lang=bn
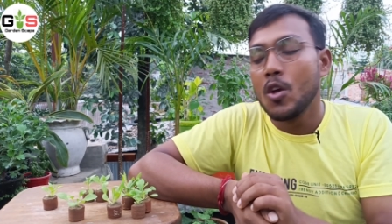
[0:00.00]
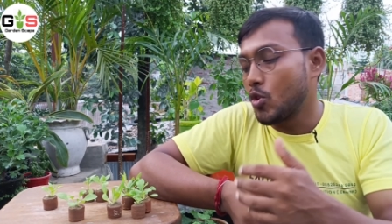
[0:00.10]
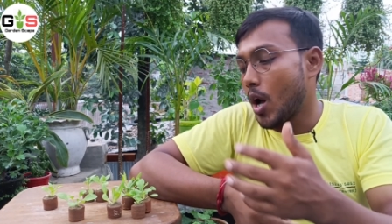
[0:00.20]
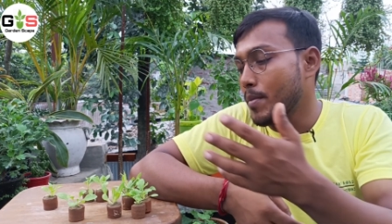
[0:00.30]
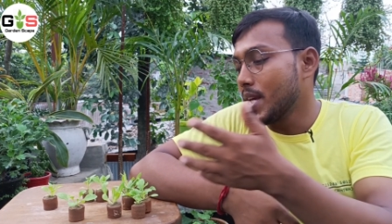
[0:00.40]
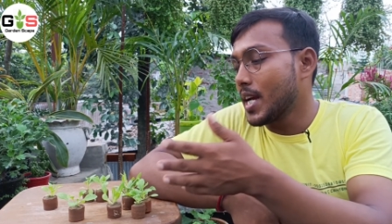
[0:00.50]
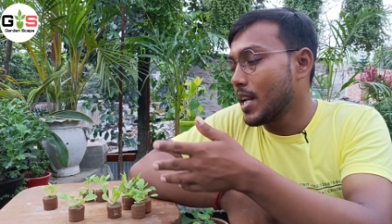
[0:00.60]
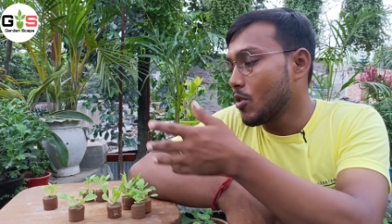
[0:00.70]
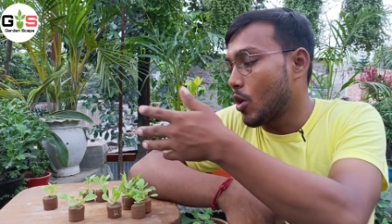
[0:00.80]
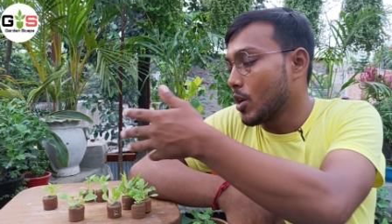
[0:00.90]
তো আমি
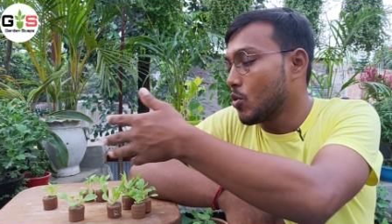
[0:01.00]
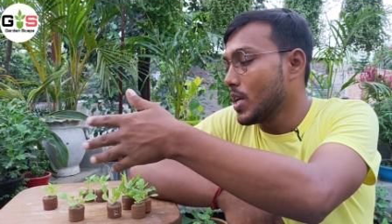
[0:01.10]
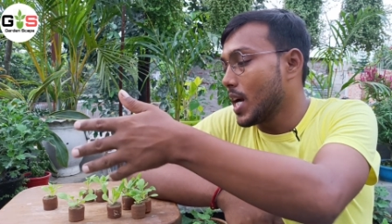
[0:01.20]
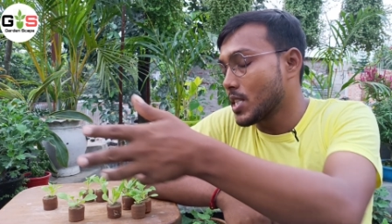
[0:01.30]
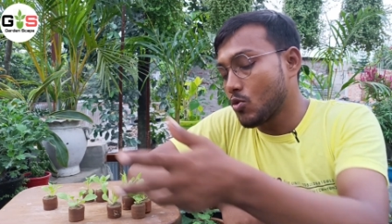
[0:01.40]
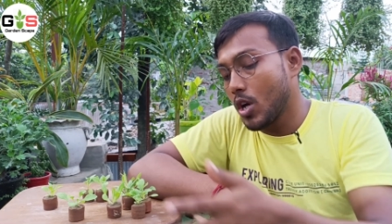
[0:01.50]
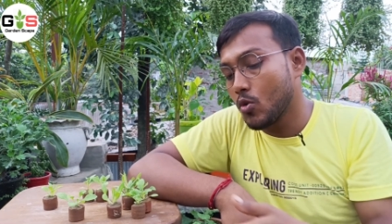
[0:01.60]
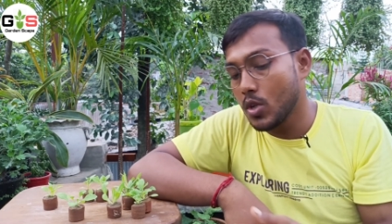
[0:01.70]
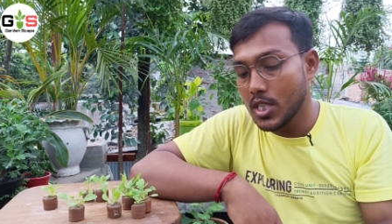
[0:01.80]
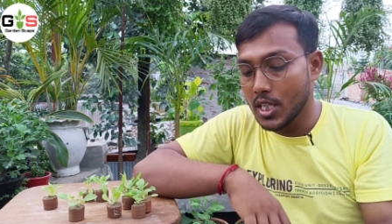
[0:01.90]
এখানে অনেকগুলি গাছ ক্রয়
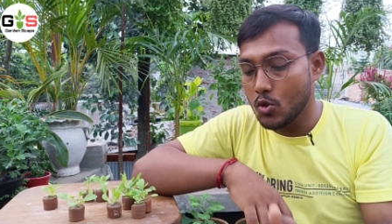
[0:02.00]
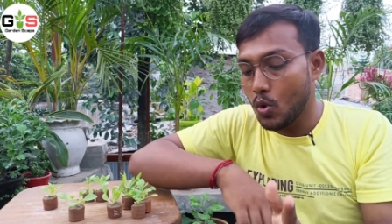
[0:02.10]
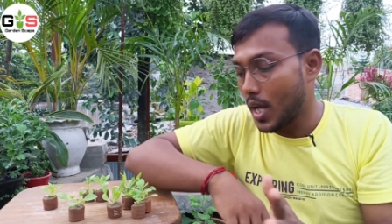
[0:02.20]
করেছি কিছু